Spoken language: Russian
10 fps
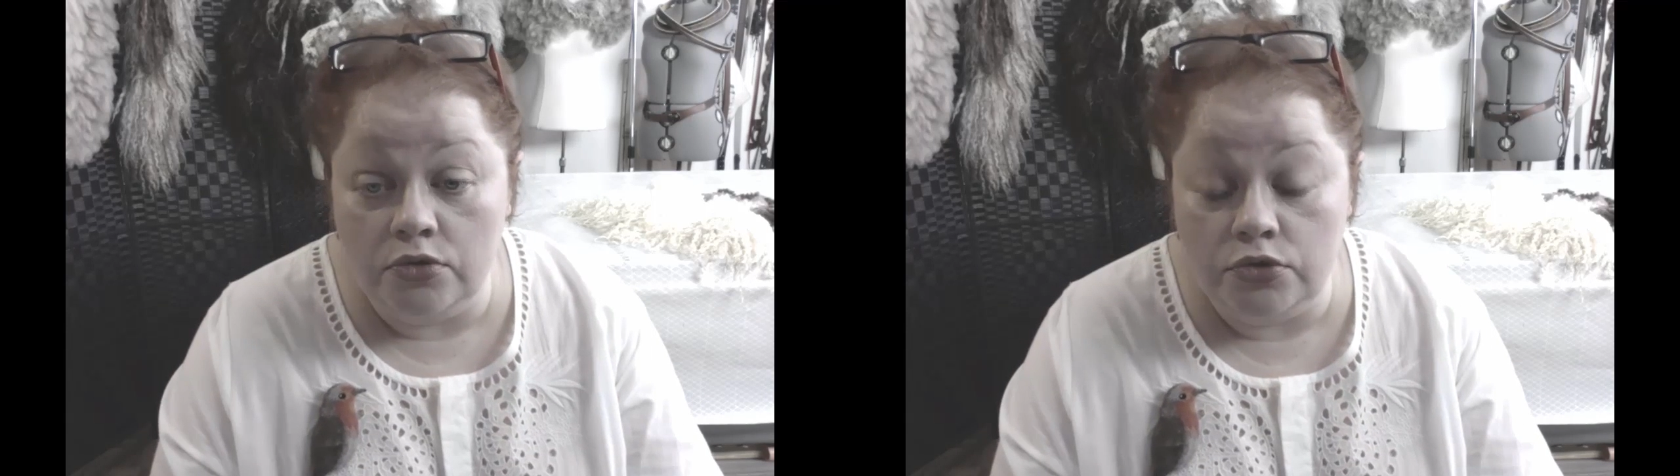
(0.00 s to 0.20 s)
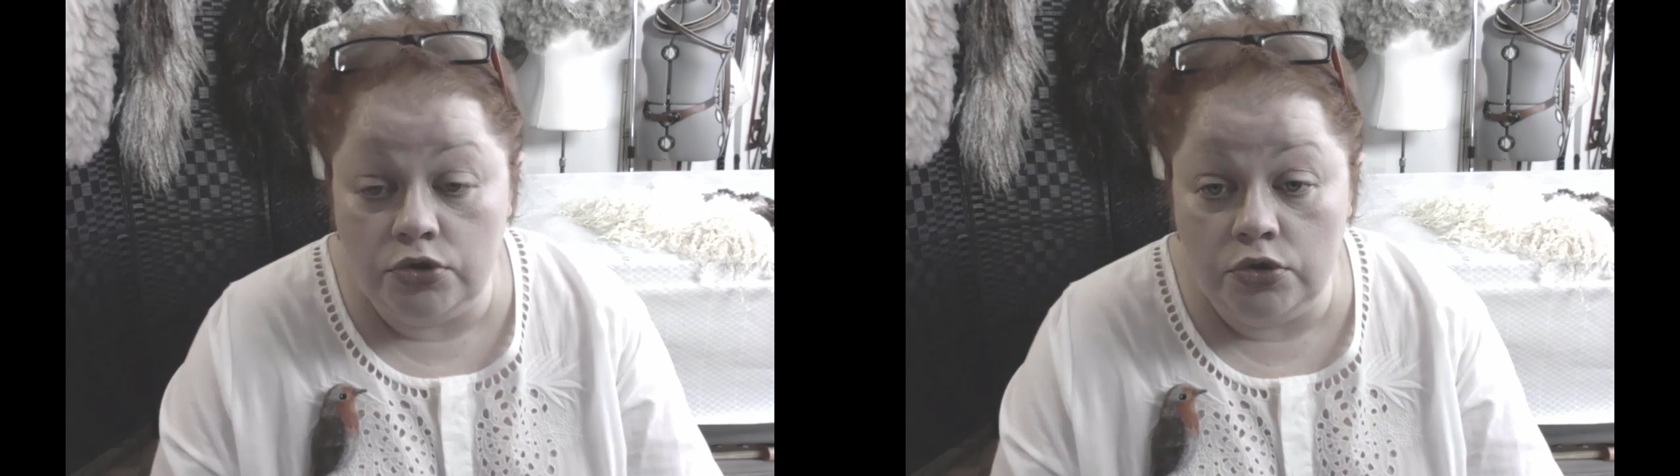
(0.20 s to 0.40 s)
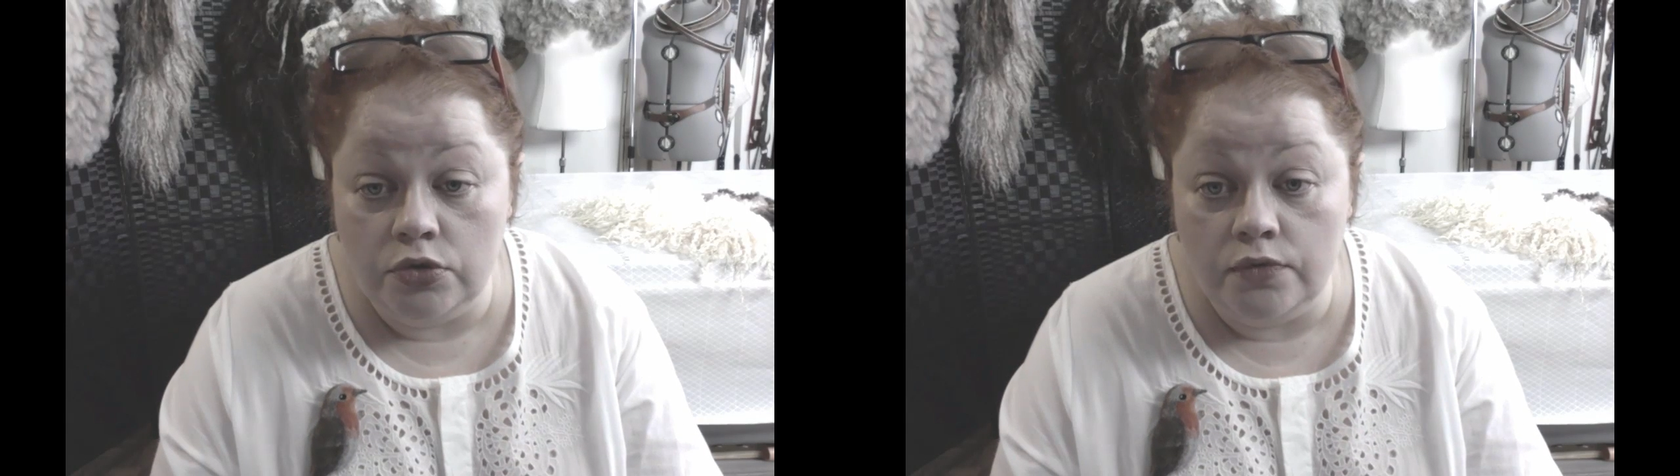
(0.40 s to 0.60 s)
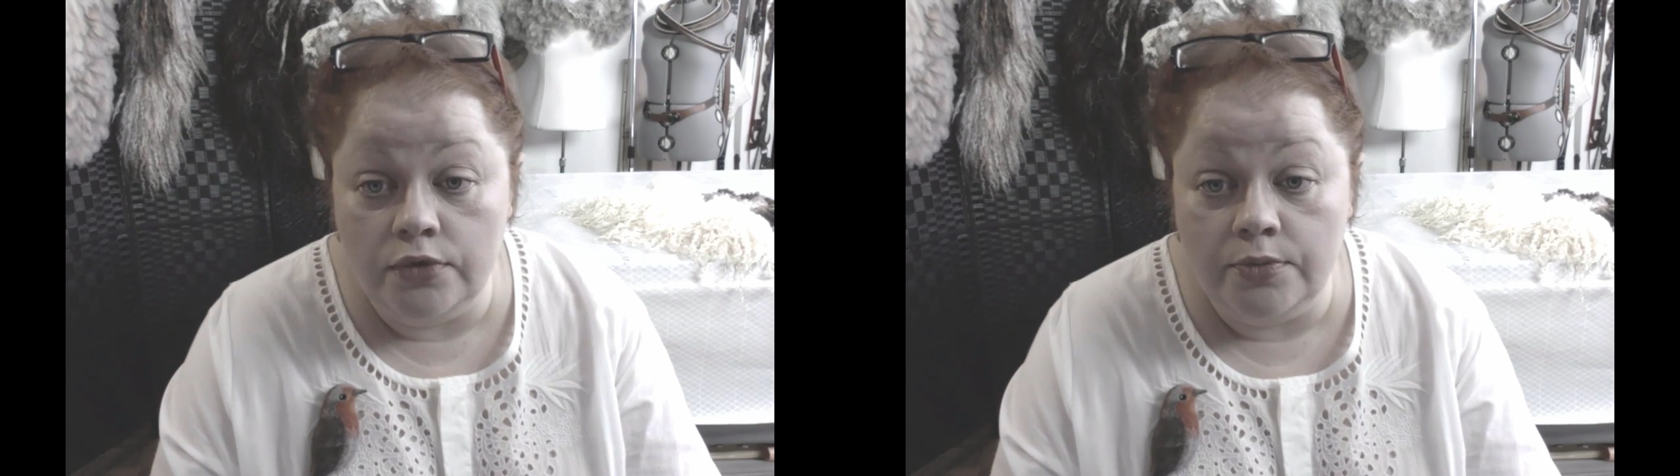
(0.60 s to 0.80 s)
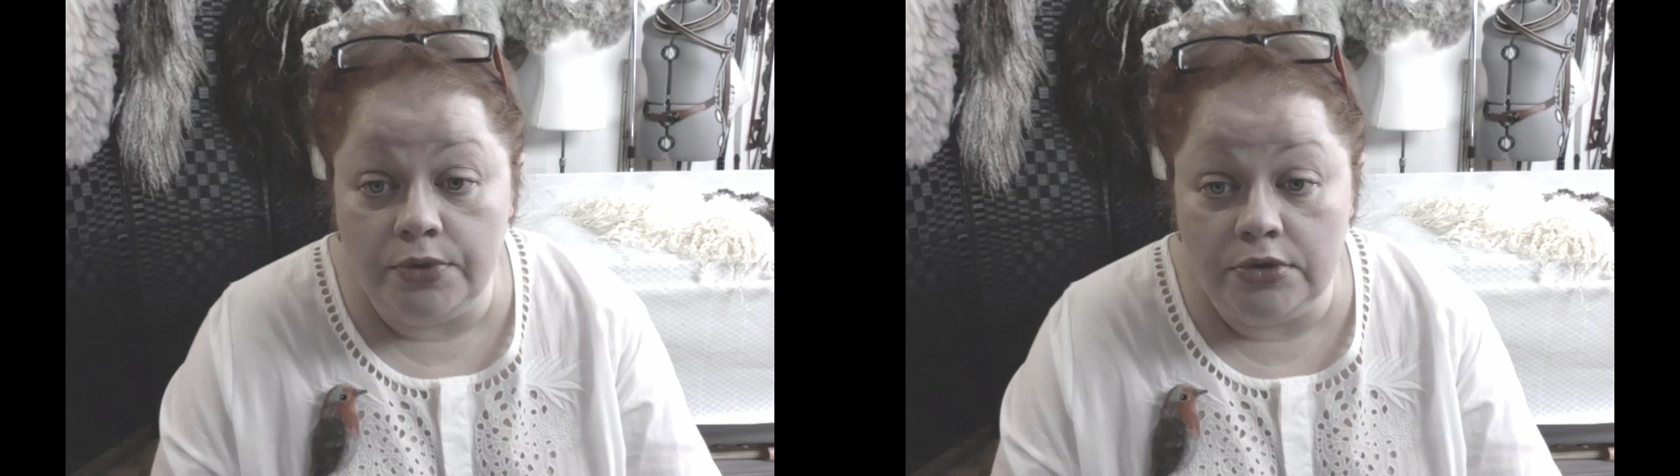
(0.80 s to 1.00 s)
учеников
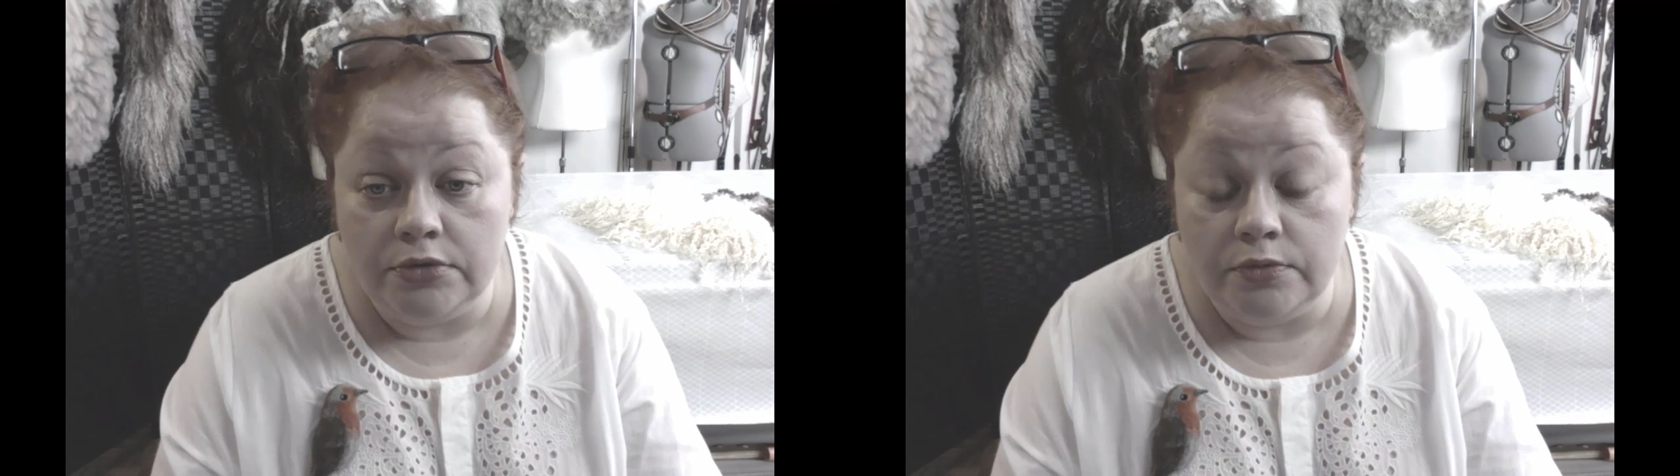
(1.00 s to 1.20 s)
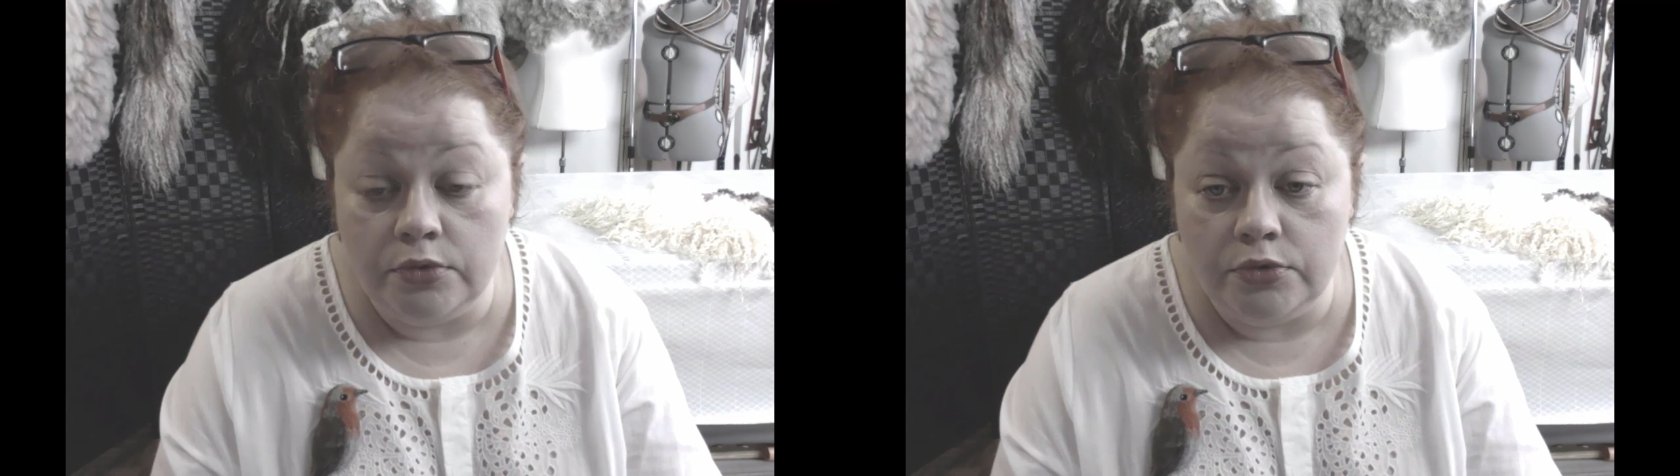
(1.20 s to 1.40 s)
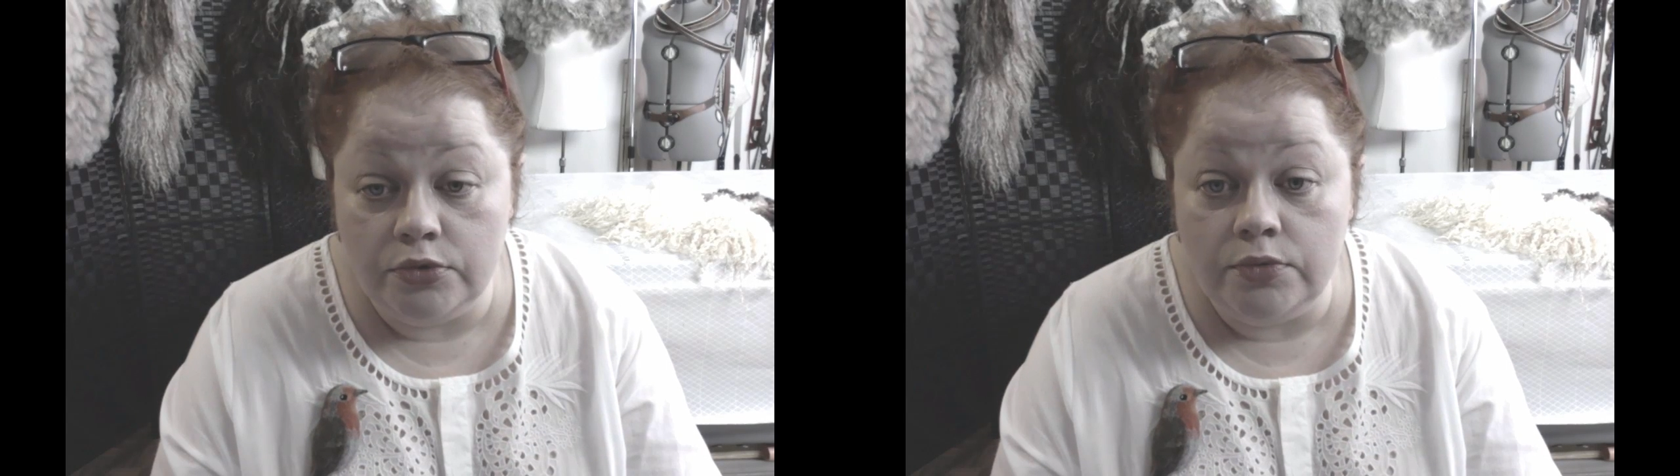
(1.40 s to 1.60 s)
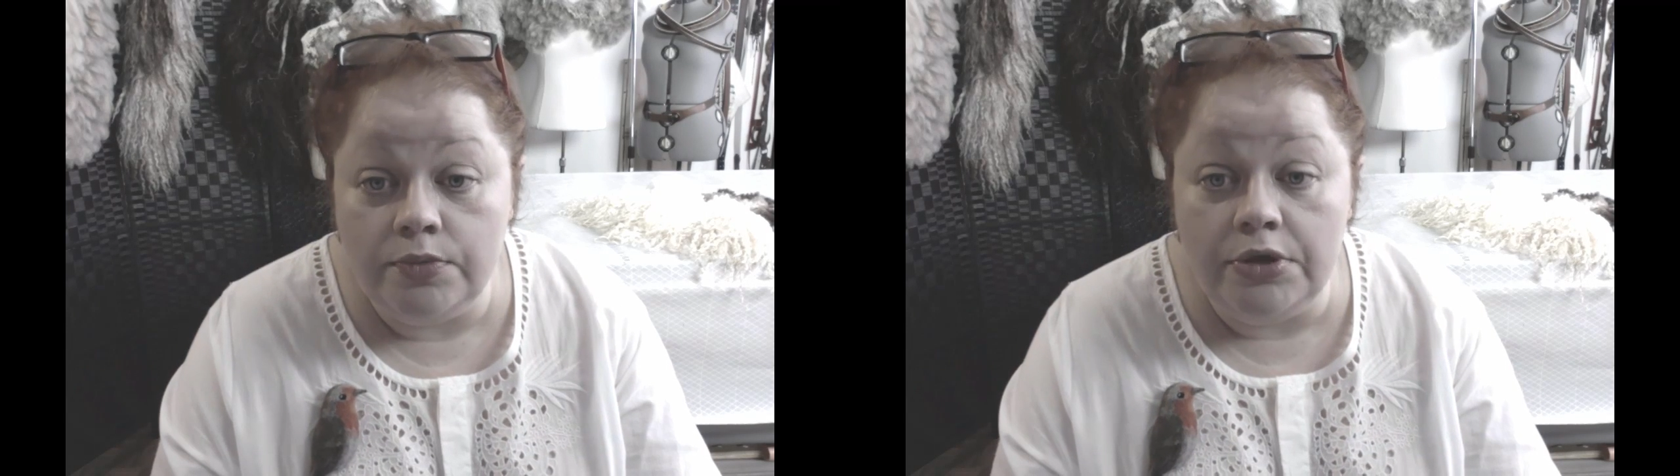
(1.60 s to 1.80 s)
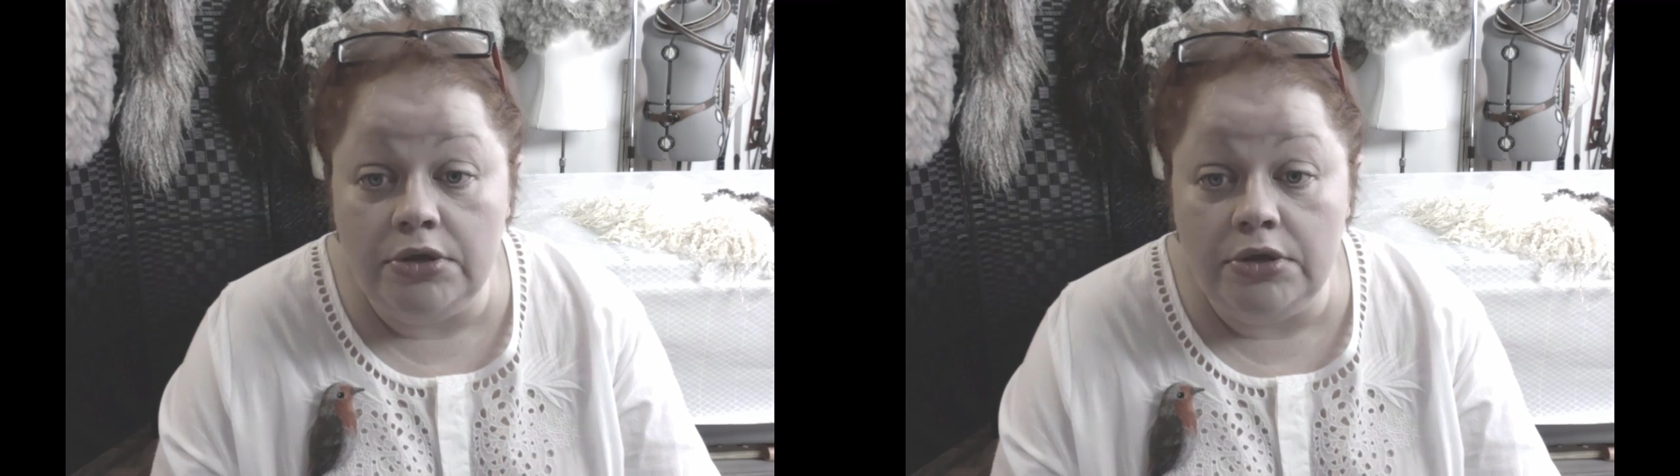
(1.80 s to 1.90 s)
на произвол судьбы,